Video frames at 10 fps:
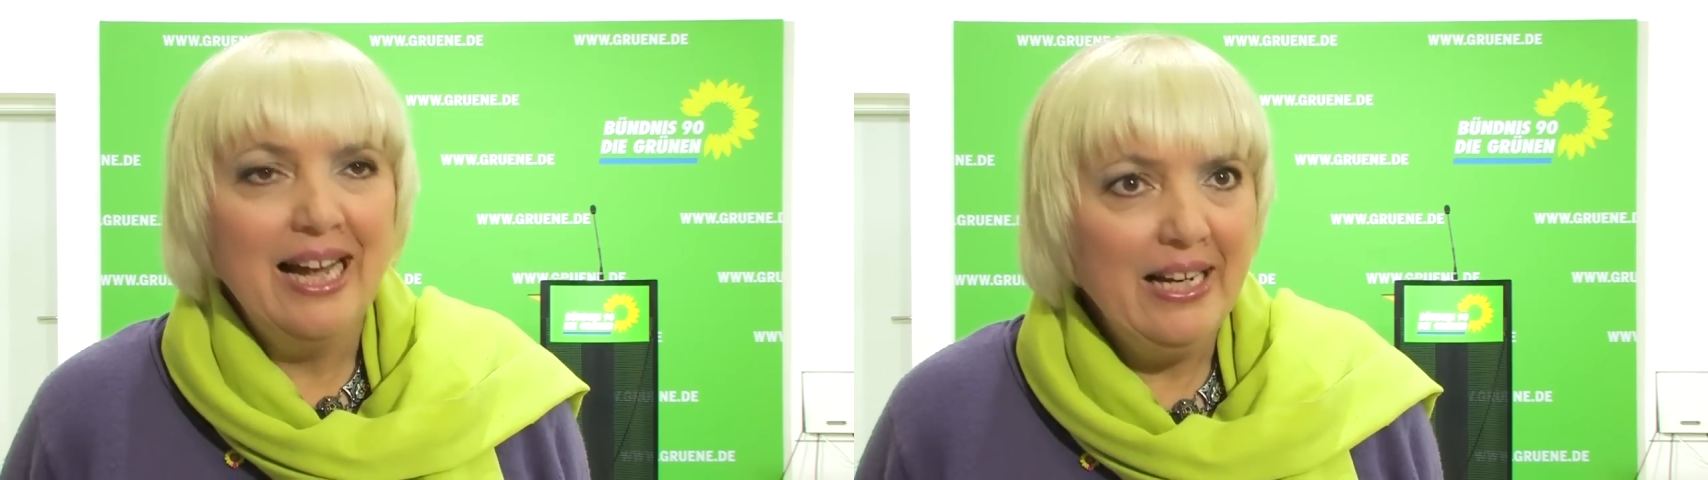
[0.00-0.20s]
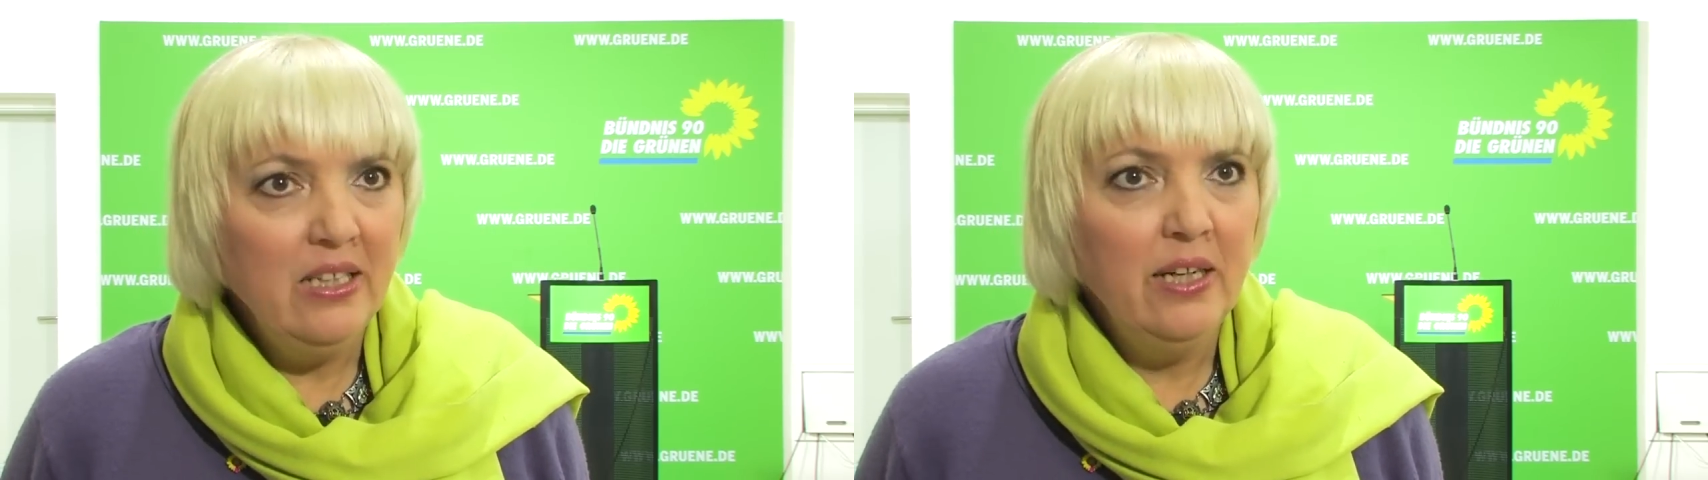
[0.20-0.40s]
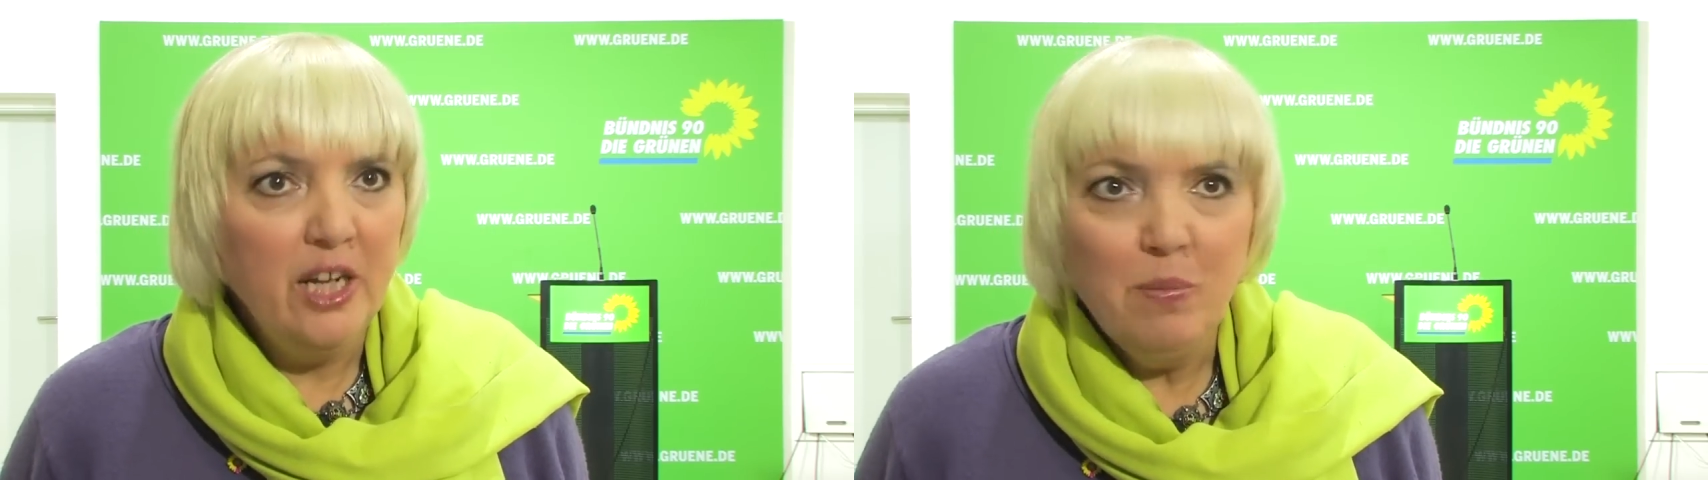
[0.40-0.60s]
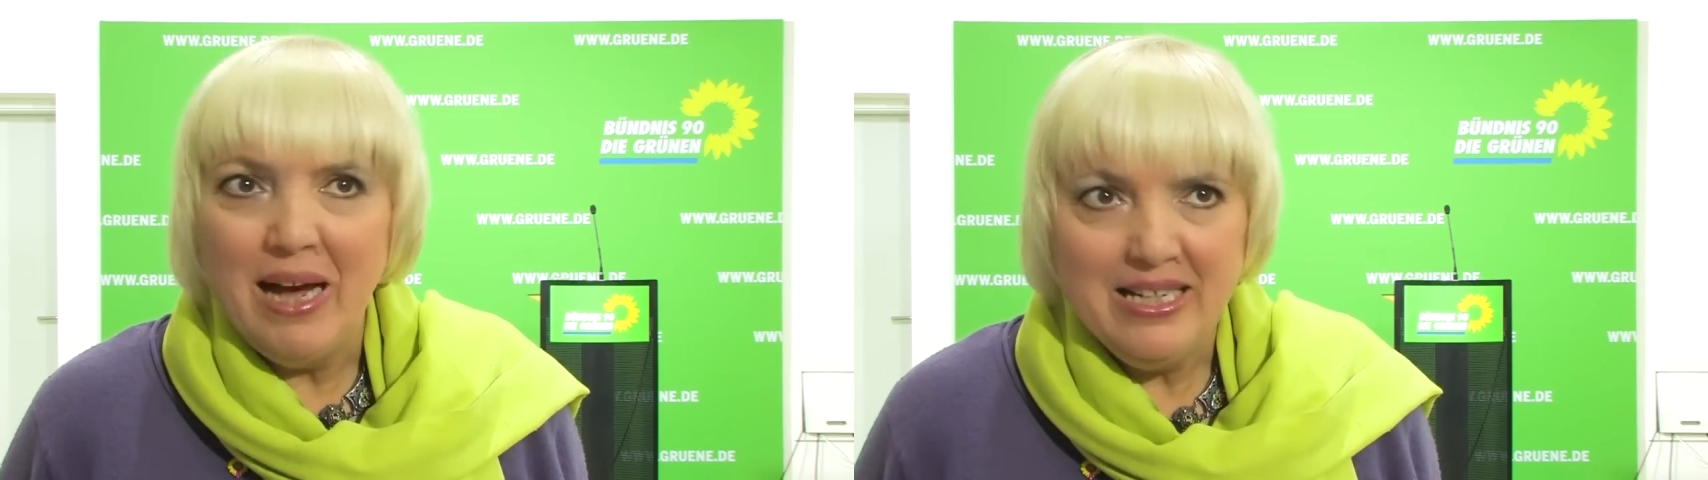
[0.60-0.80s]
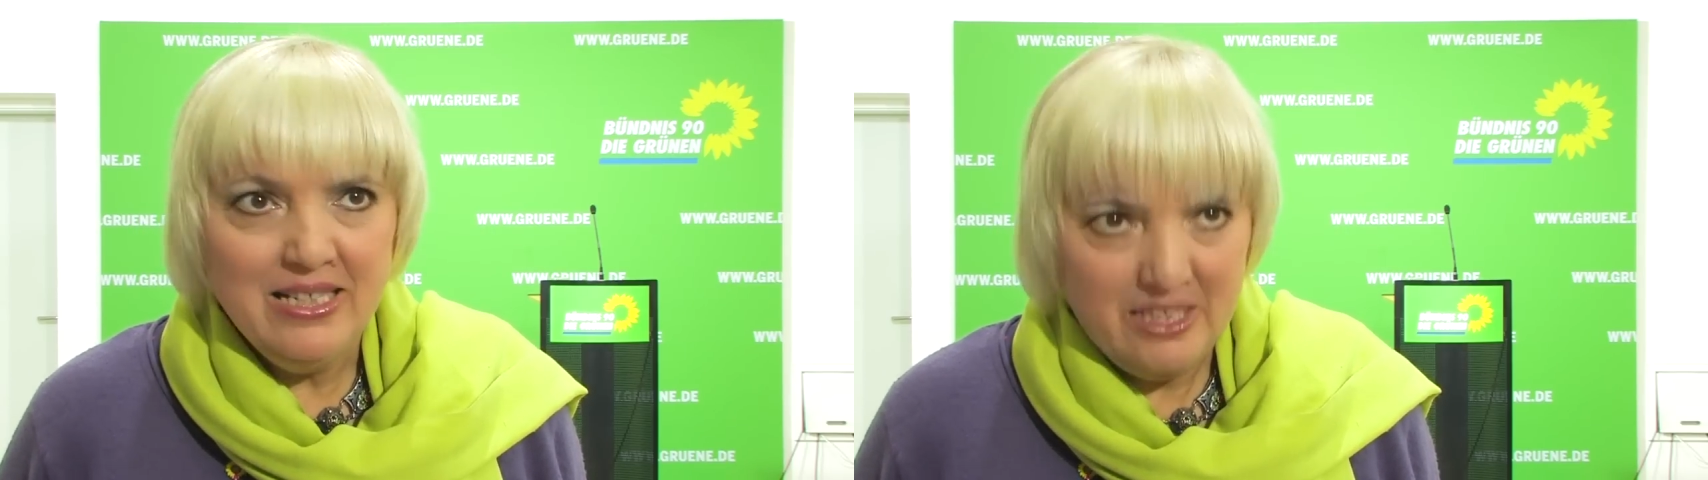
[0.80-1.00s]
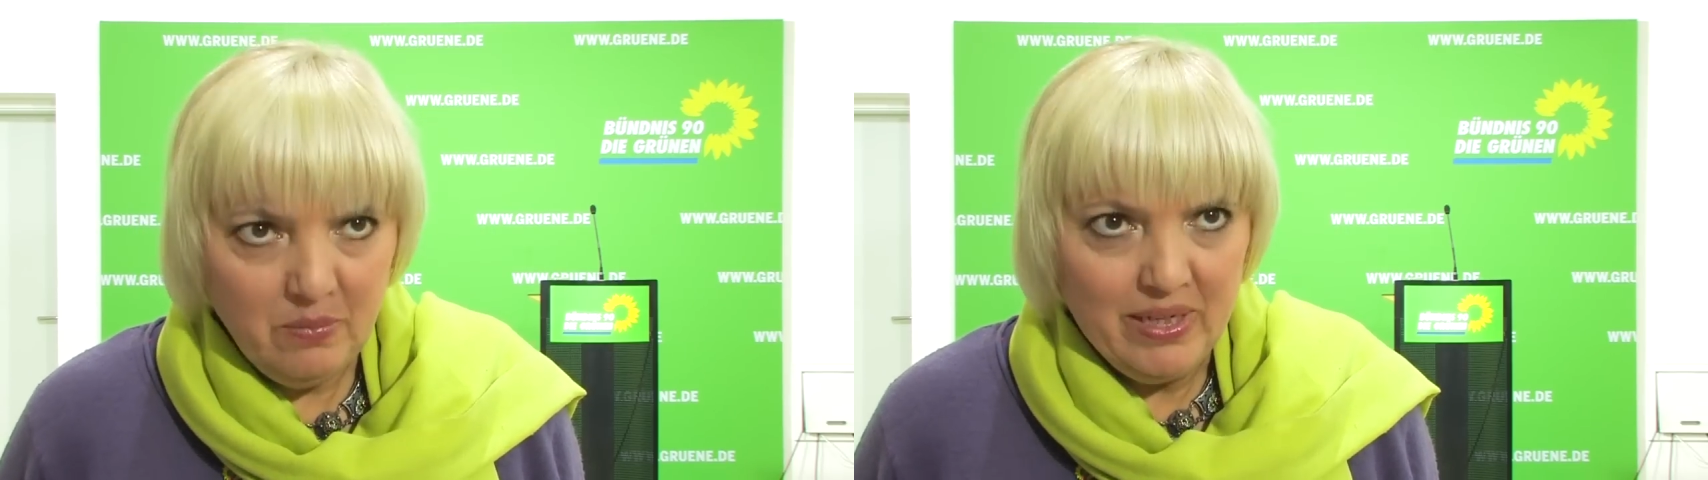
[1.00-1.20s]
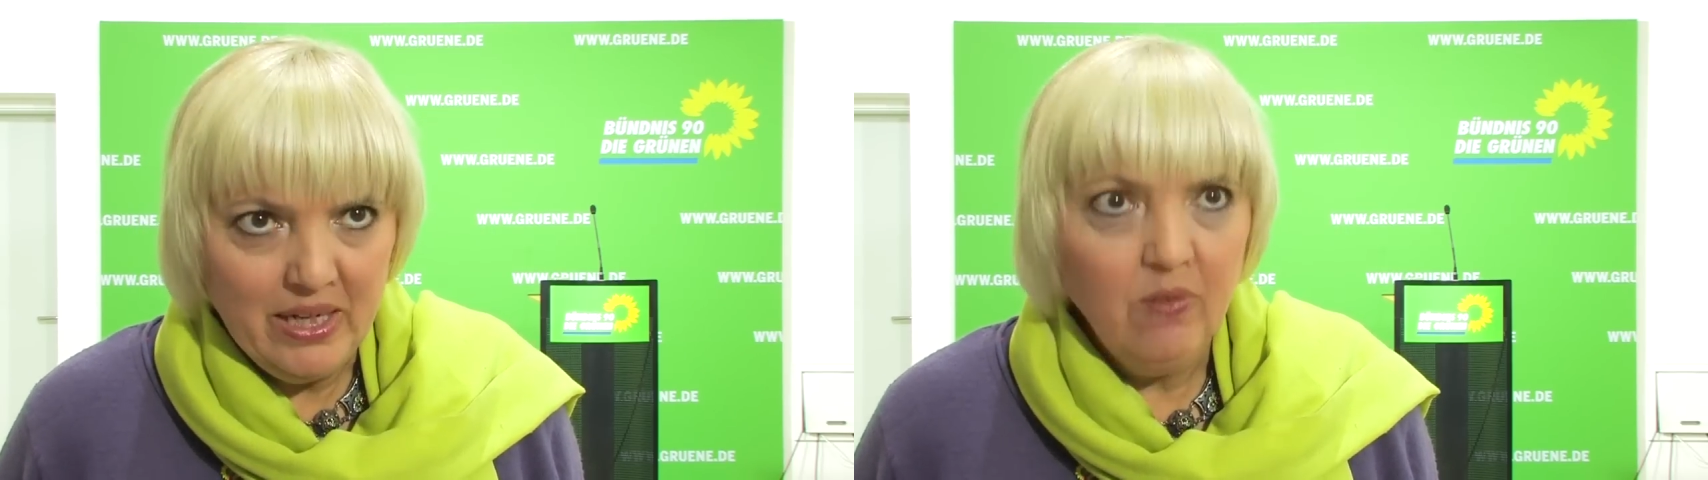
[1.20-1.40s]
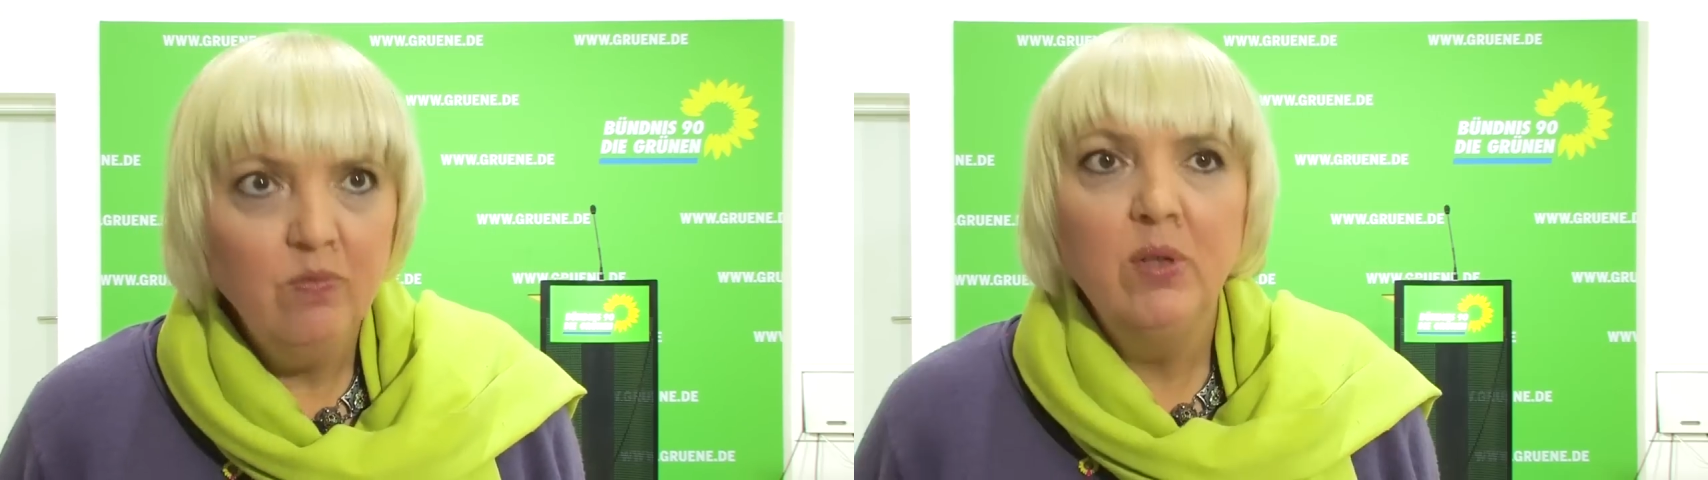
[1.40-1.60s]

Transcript: keinen MAD mehr.